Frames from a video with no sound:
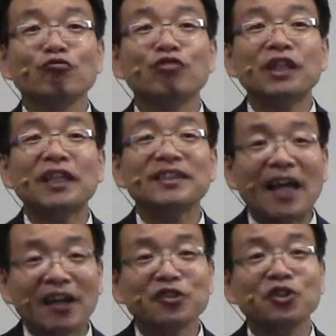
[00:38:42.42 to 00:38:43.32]
우리의
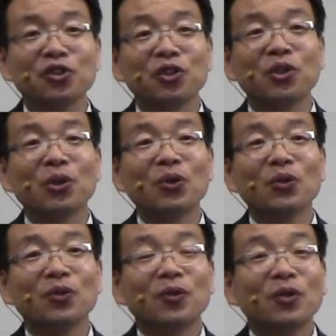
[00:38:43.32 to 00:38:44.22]
상전이요.
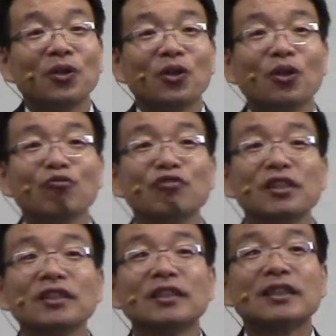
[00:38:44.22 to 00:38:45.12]
어,
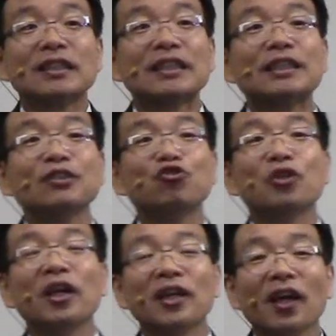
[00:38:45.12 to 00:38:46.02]
우리는 그
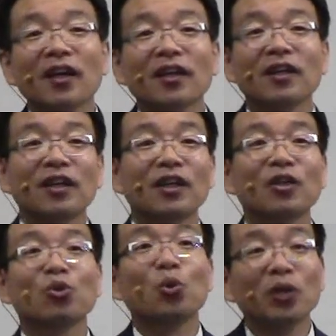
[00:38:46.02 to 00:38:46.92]
죄의
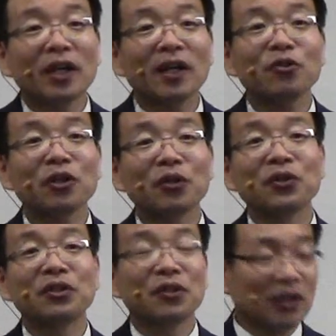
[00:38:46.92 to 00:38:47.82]
노예가 되어
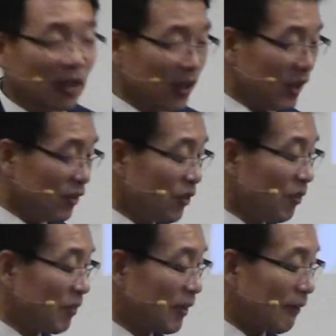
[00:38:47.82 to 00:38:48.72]
있더라 하는
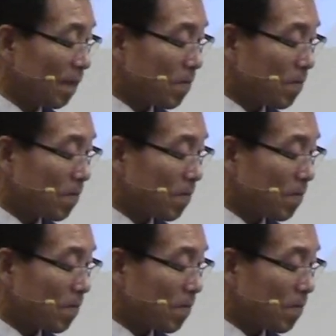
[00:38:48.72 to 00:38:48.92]
겁니다.